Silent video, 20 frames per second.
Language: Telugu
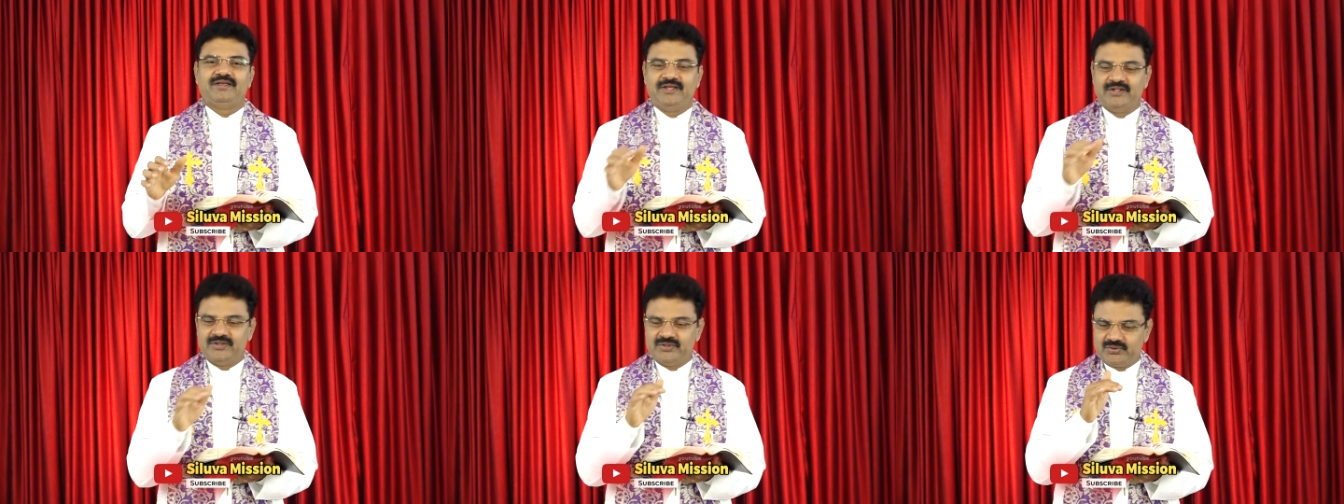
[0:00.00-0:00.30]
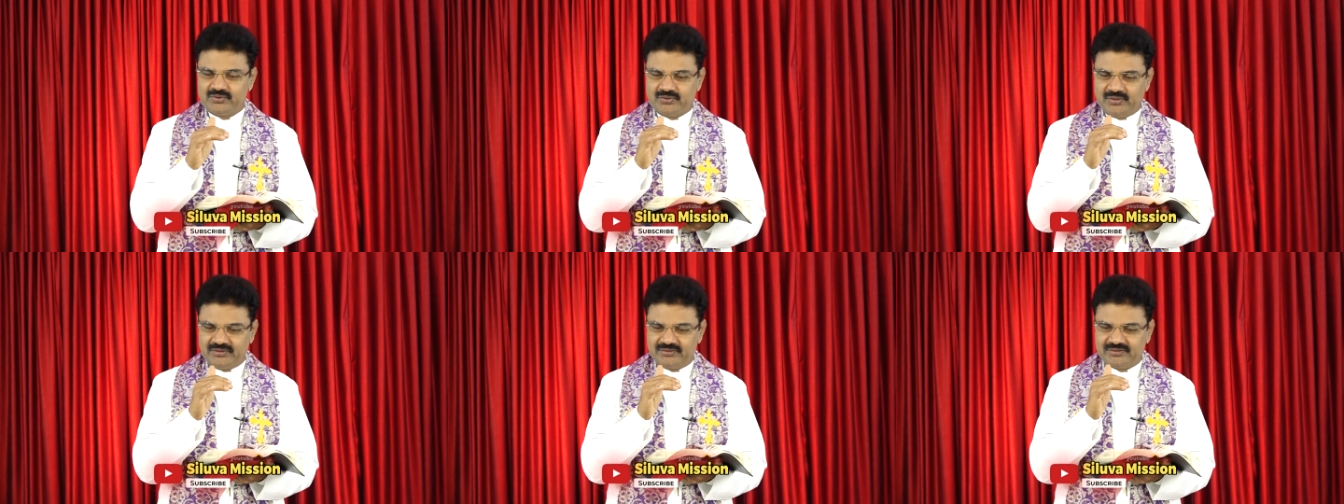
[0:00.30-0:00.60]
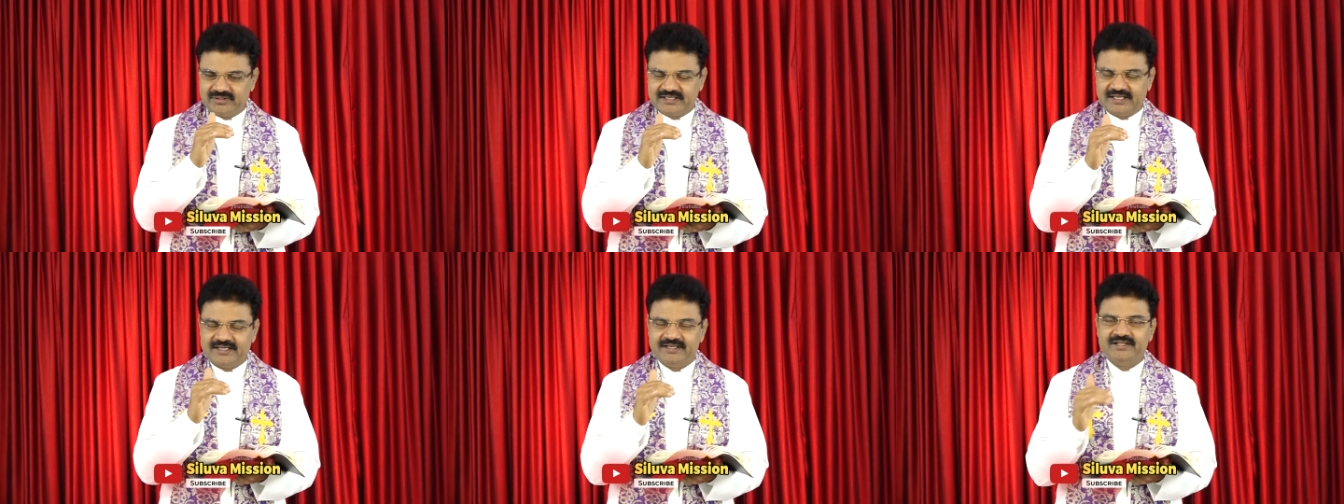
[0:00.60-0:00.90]

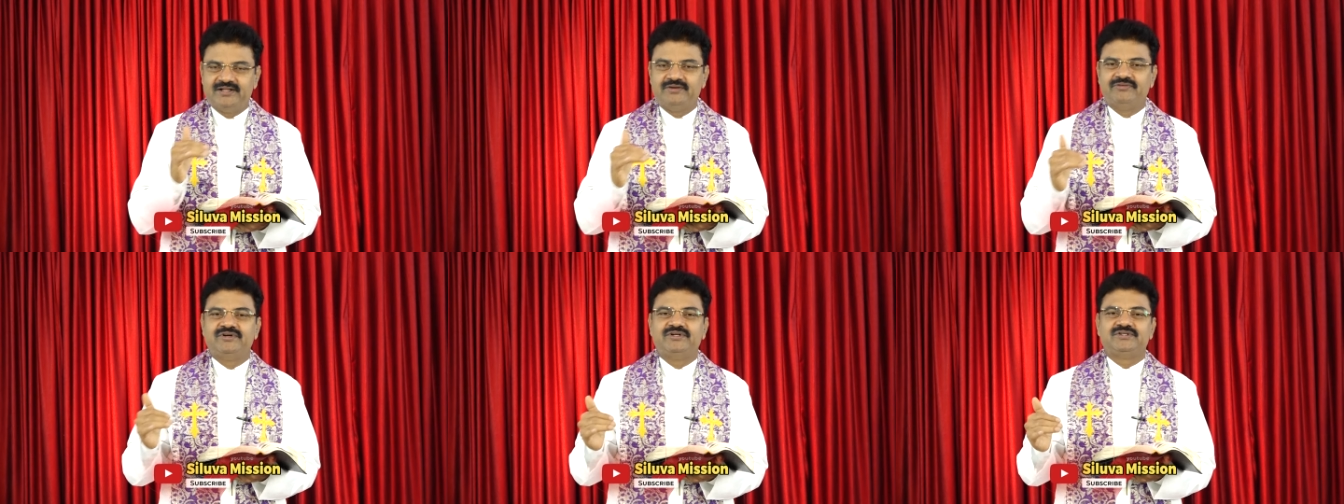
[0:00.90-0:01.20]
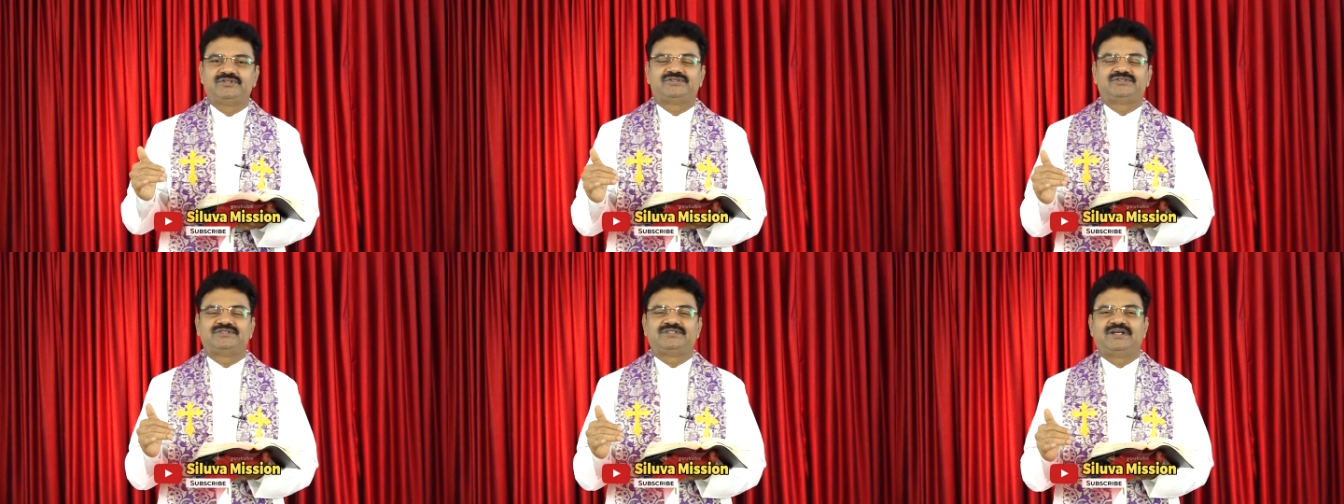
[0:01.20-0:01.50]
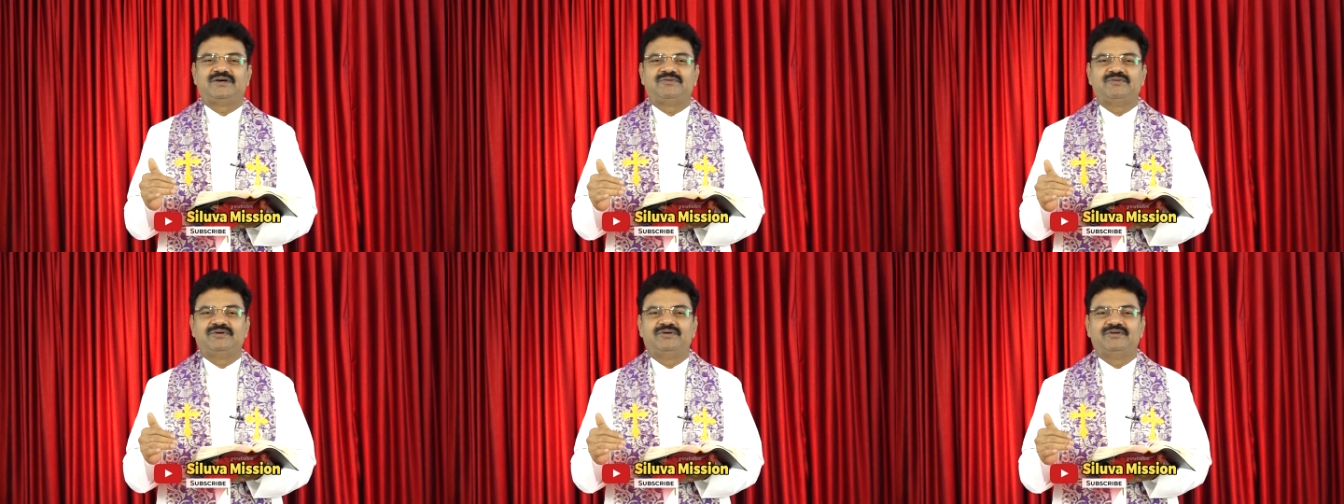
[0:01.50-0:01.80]
ఎందుకొరకు కన్నీరు
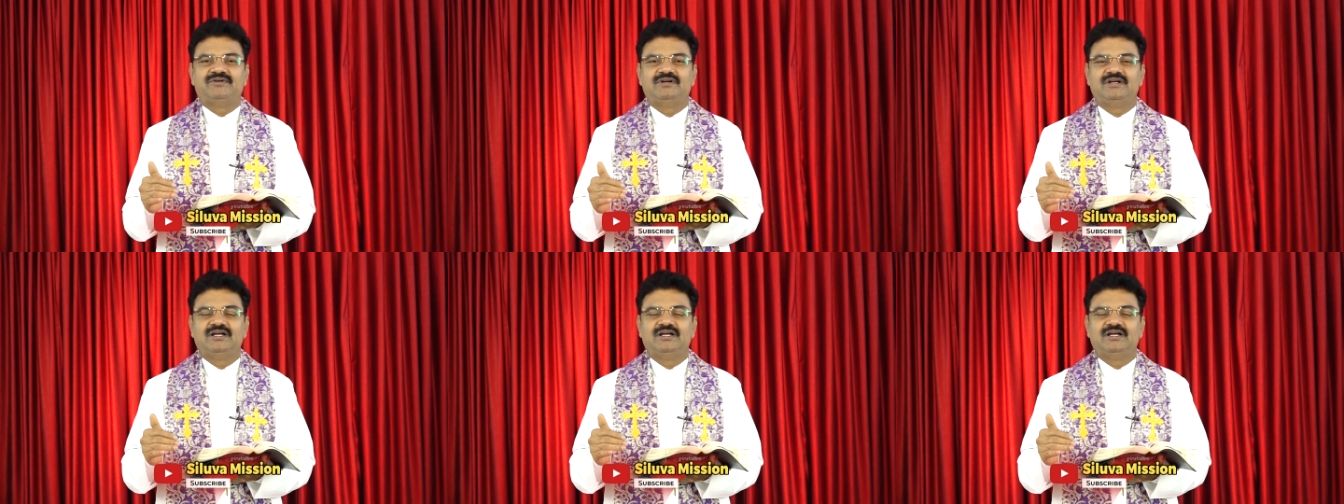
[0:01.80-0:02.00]
విడుస్తున్నావో